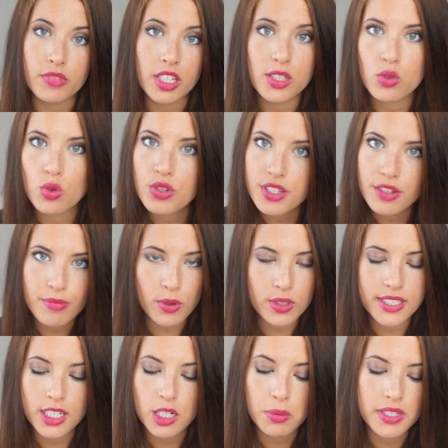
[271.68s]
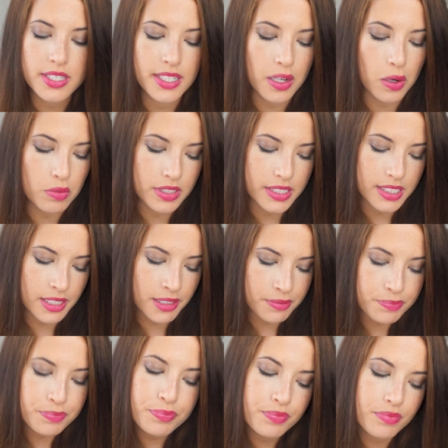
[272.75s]
exclusivement lissage brésilien, on va dire.
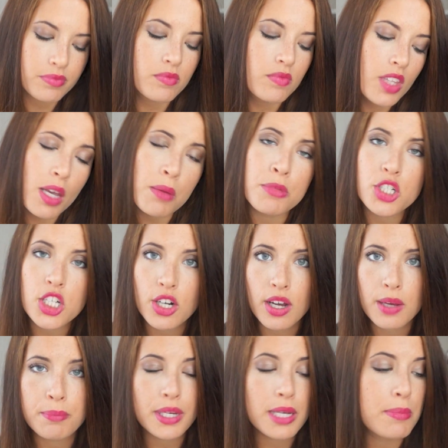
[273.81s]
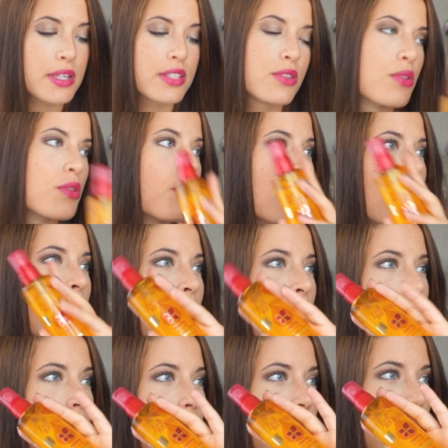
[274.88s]
Mais je l'ai quand même pris parce que
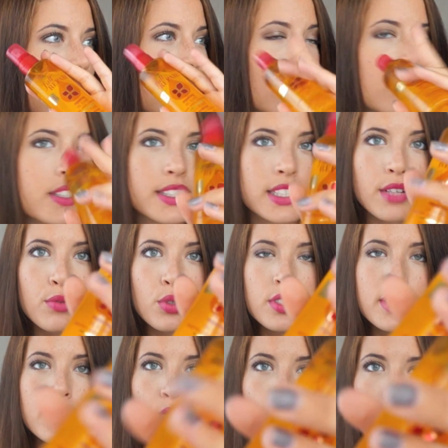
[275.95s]
ça vaut 10